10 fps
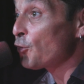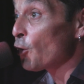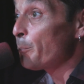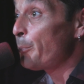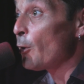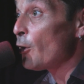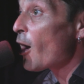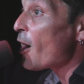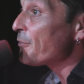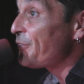Je
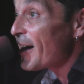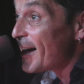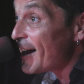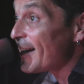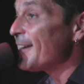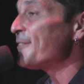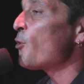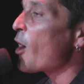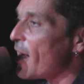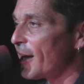peux enfin les
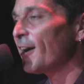voir